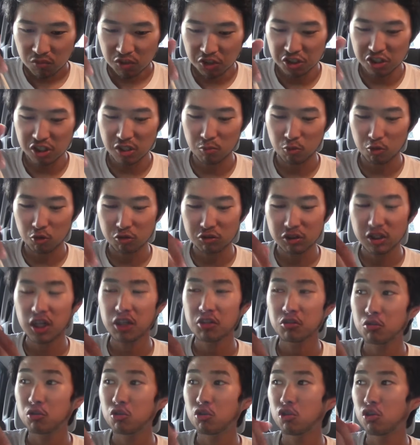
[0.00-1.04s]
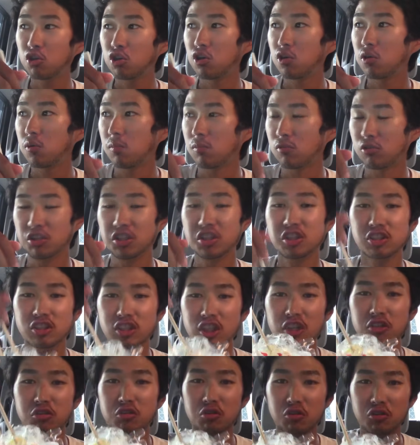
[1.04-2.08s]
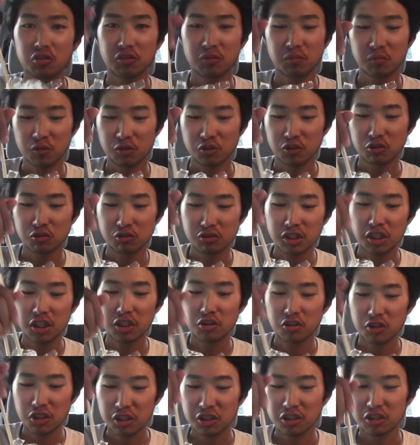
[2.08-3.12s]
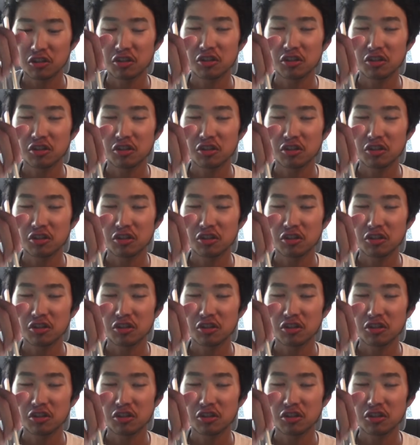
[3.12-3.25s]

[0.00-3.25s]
しかもこんなあのー、インスタントもう即席のね